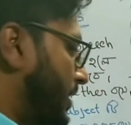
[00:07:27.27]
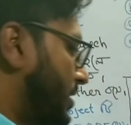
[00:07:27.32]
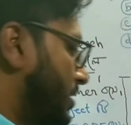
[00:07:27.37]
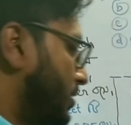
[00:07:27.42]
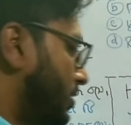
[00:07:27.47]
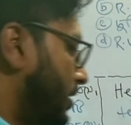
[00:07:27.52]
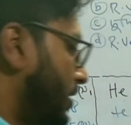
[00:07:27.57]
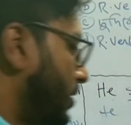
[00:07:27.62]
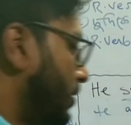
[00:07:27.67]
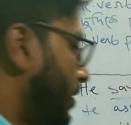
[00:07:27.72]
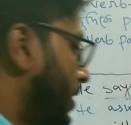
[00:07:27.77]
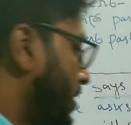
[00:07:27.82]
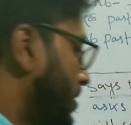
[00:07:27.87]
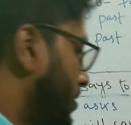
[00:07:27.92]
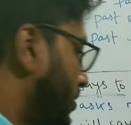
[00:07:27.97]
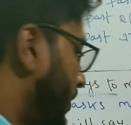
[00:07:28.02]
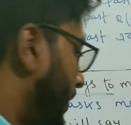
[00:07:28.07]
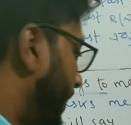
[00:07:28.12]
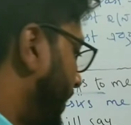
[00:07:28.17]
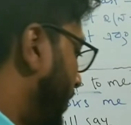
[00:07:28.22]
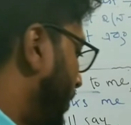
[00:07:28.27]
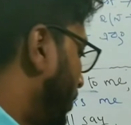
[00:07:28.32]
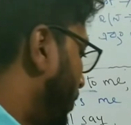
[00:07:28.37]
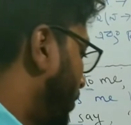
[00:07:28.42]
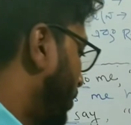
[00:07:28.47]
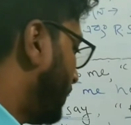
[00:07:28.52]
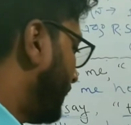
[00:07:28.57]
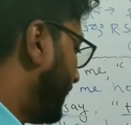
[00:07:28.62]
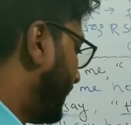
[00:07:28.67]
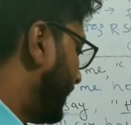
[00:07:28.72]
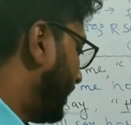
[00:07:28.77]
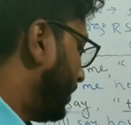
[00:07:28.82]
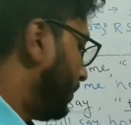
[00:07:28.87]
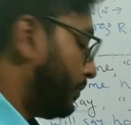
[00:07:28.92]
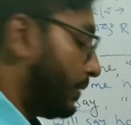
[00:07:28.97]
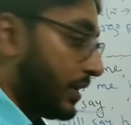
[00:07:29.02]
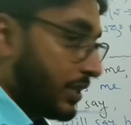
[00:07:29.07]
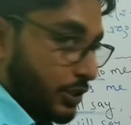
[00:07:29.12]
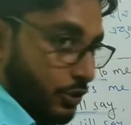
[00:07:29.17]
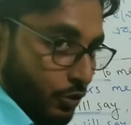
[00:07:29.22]
প্রেজেন্ট কন্টিনিউয়াস হয়ে গেল অটোমেটিক্যালি
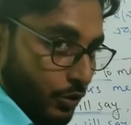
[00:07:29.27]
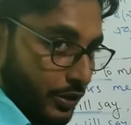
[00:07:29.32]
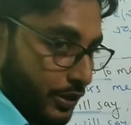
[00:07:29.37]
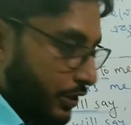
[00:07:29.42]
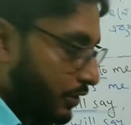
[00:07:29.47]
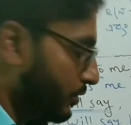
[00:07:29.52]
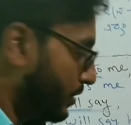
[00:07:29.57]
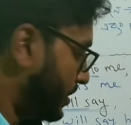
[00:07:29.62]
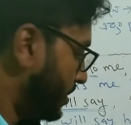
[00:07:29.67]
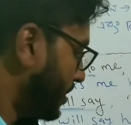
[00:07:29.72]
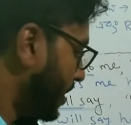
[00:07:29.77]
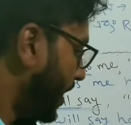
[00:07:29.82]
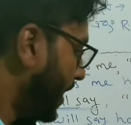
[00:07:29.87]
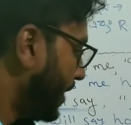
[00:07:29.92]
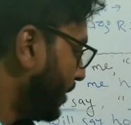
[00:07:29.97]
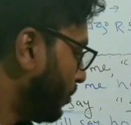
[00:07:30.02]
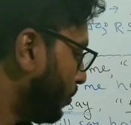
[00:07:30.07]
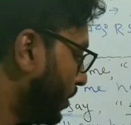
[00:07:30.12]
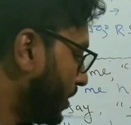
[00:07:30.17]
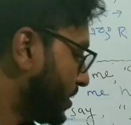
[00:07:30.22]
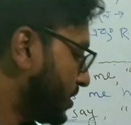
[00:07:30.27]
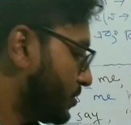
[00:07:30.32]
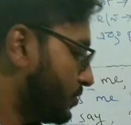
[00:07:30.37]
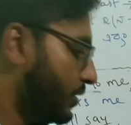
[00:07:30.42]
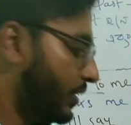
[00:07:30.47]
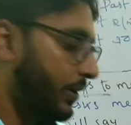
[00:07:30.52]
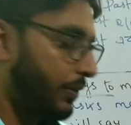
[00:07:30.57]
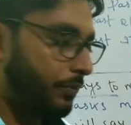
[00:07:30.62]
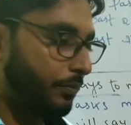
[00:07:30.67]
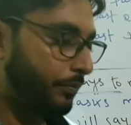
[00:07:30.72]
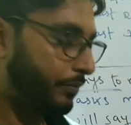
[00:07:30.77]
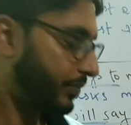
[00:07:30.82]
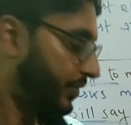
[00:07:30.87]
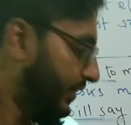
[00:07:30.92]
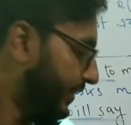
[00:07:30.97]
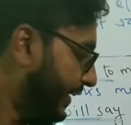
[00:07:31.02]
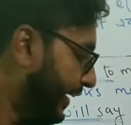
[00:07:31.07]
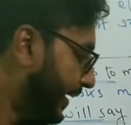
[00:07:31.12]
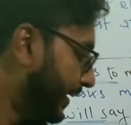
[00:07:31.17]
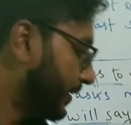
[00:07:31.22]
পাস্ট কন্টিনিউয়াস আই ওয়াজ ডুইং
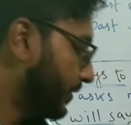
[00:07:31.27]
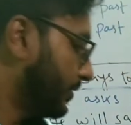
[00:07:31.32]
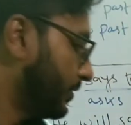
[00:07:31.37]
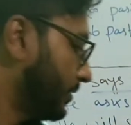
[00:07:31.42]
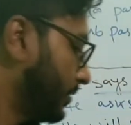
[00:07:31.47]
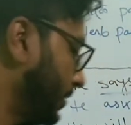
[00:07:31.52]
দেন